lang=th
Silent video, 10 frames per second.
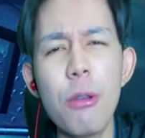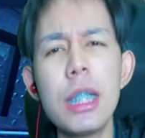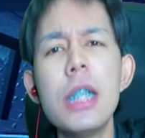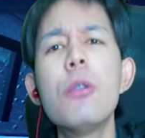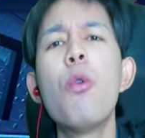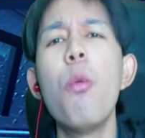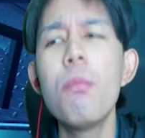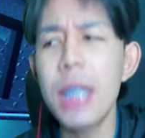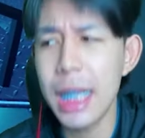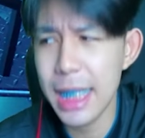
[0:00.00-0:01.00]
นี่คือคุ้ม
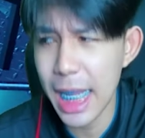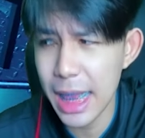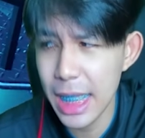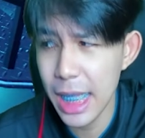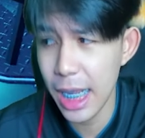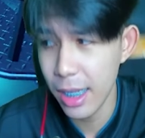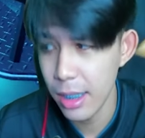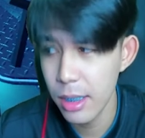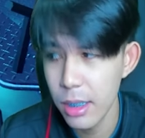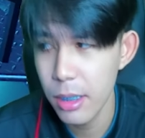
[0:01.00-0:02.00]
จัดๆเลยนะ
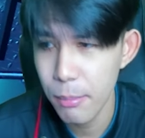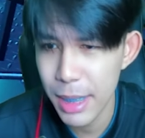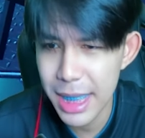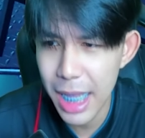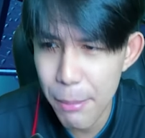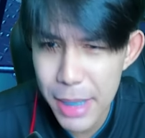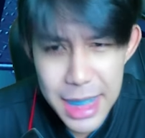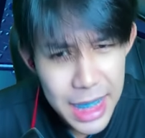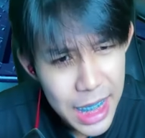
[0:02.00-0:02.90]
ไม่ไม่ถือ